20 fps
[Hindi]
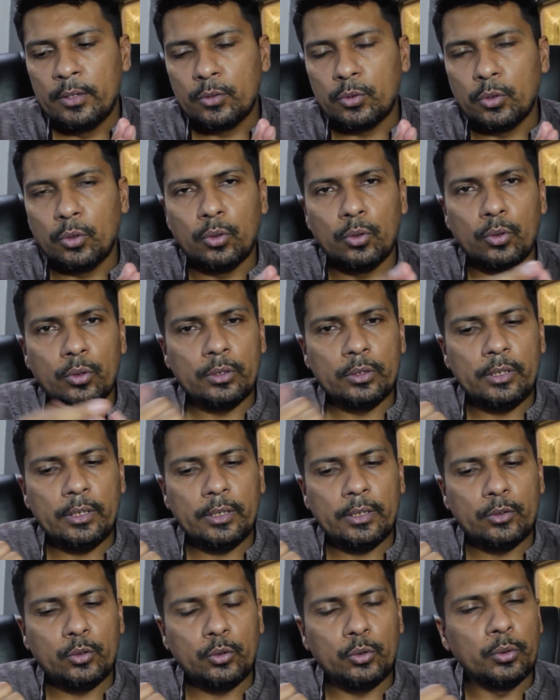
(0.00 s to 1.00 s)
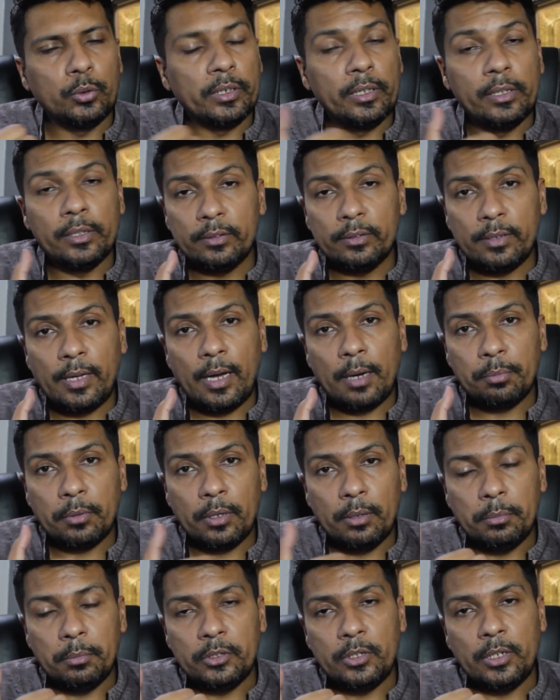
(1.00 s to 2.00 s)
सो so, ये जो यूटिलिटीज़ हैं
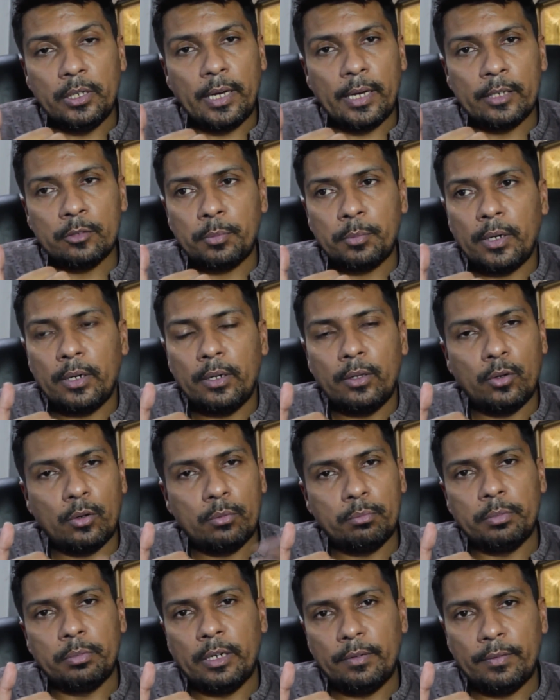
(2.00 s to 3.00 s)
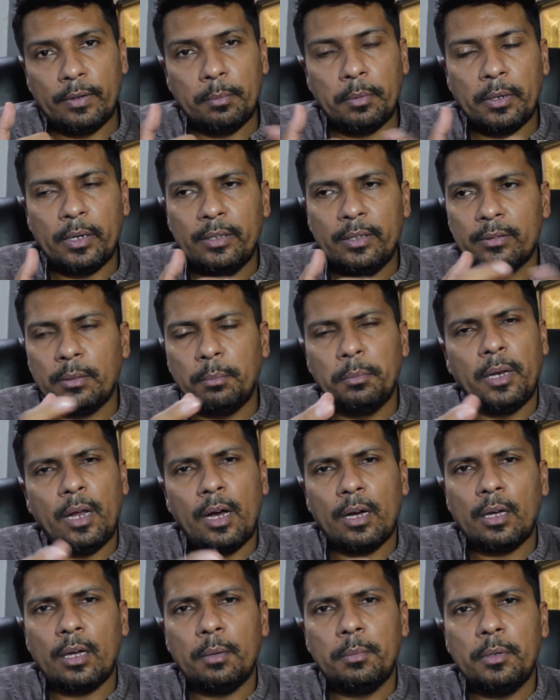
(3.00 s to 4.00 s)
आपकी बिजली गैस पानी और पीने वाला पानी सब
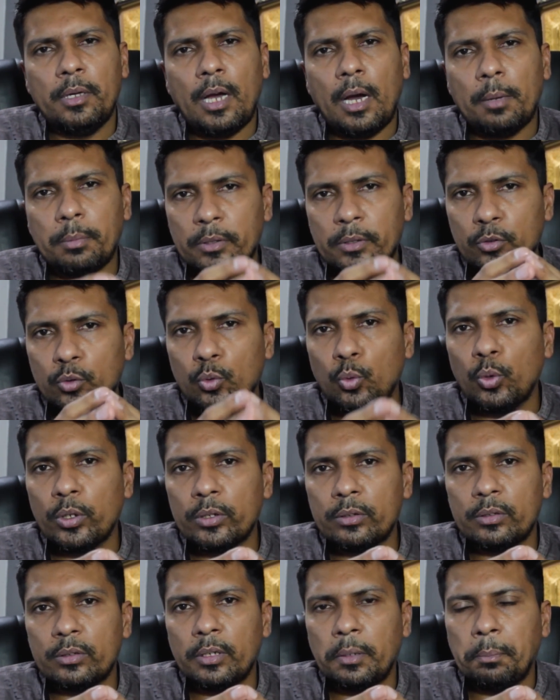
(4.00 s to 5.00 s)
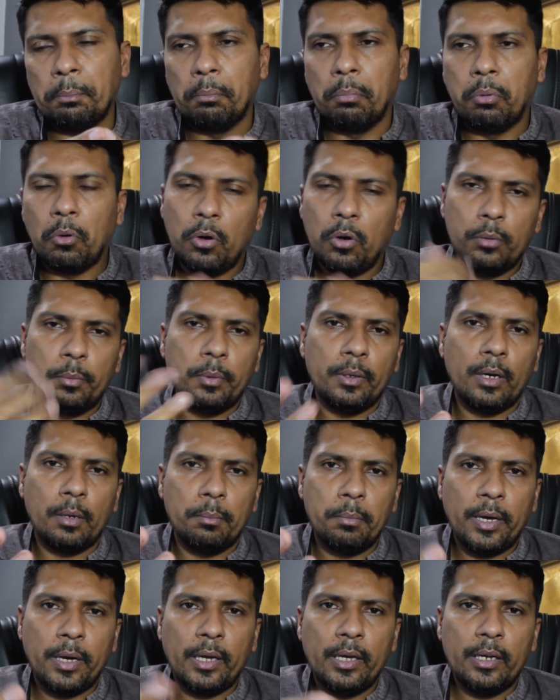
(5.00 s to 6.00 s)
मिला के भी आपकी ज़रूरत से बहुत भी
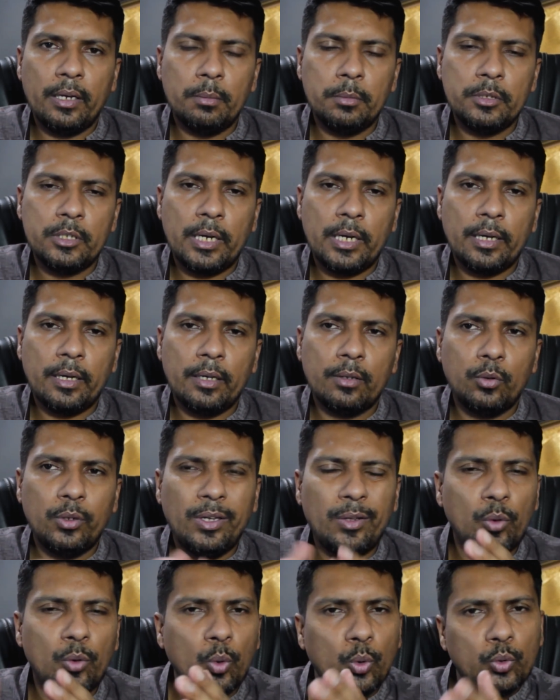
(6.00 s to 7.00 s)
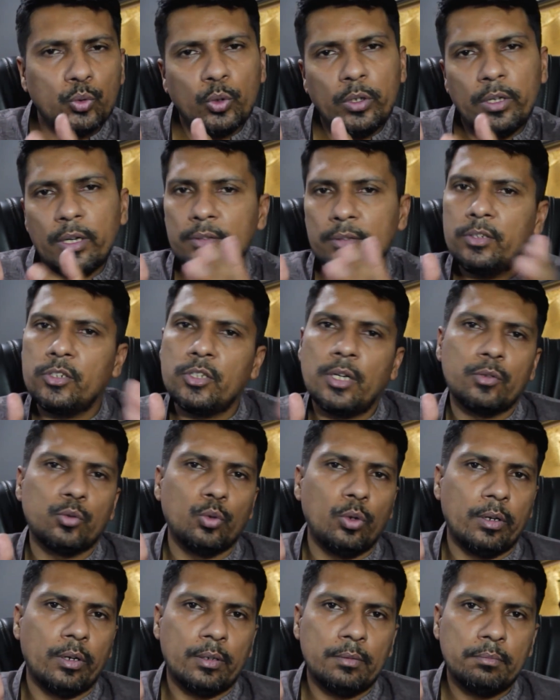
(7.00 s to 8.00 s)
आप महंगे एरिया में जाएंगे तो ये 200 लेरा से
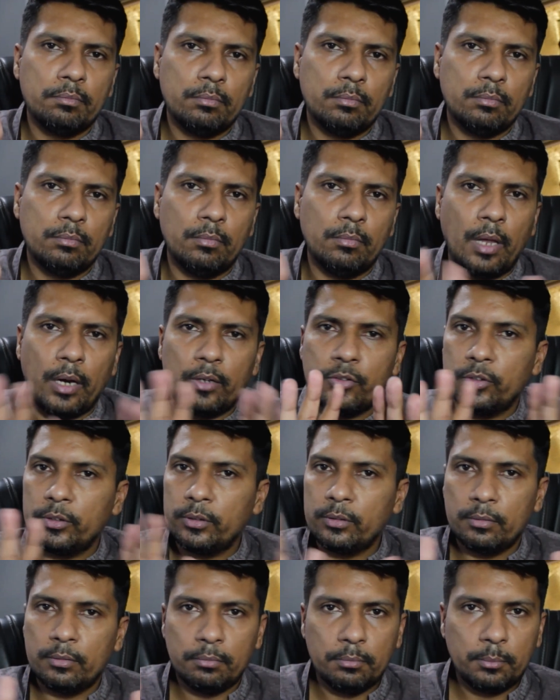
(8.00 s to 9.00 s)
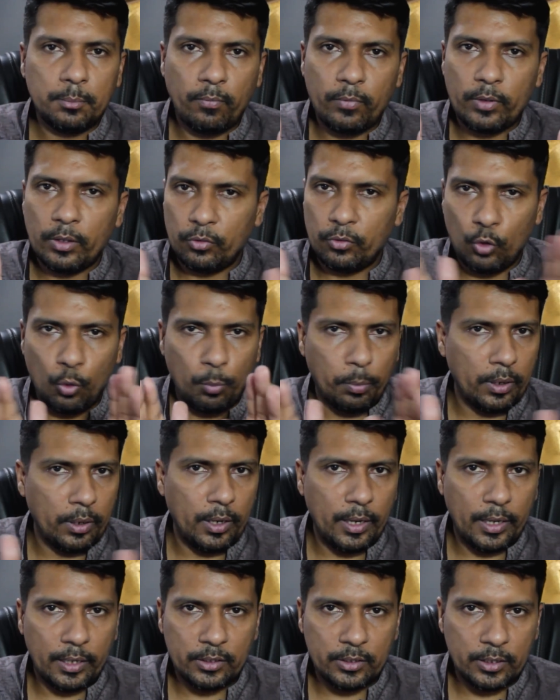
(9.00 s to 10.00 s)
400 लेरा दैट्स इट इससे ओपन
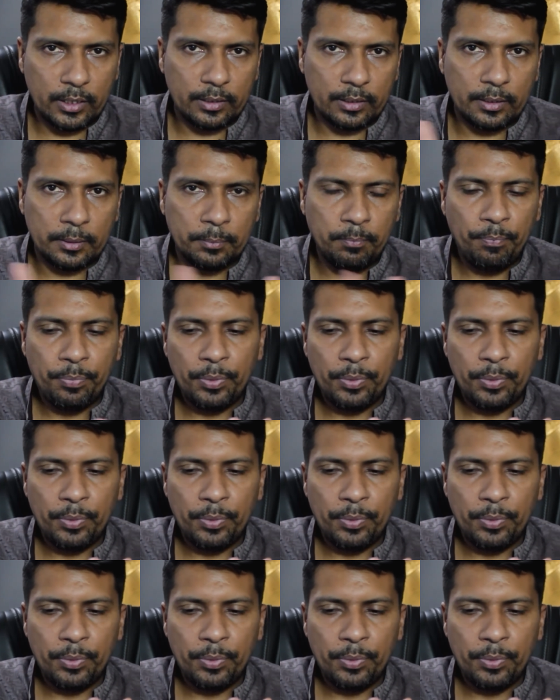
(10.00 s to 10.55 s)
नहीं जाता